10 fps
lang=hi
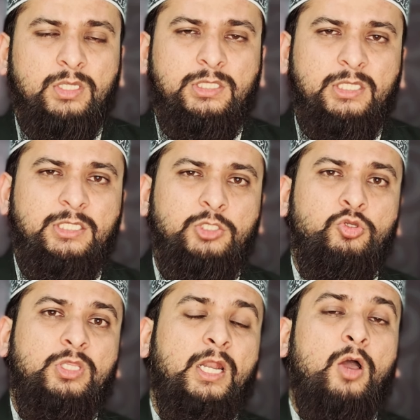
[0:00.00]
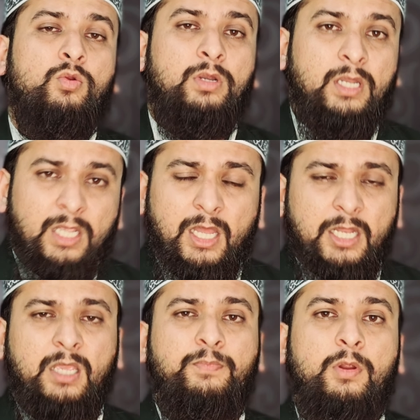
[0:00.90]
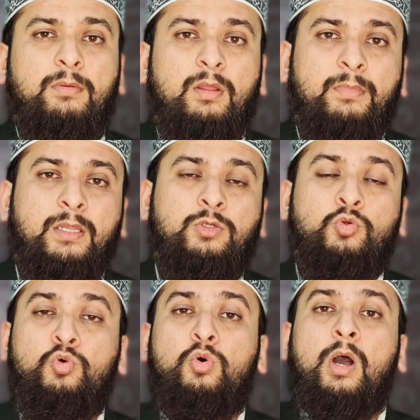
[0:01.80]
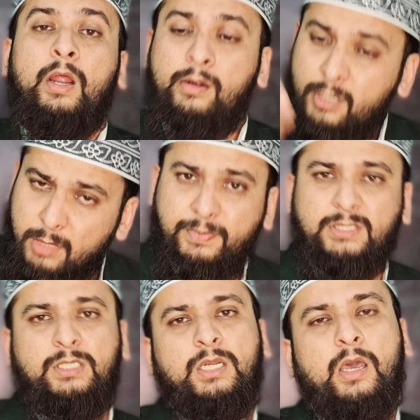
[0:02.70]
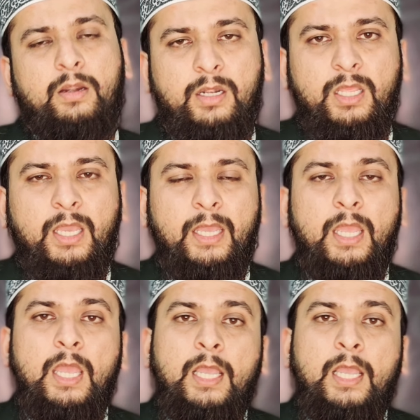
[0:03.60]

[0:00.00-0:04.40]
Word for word: लजीज़ ये जो तनाव नहीं आने की प्रॉब्लम है टू हंड्रेड परसेंट गारंटी है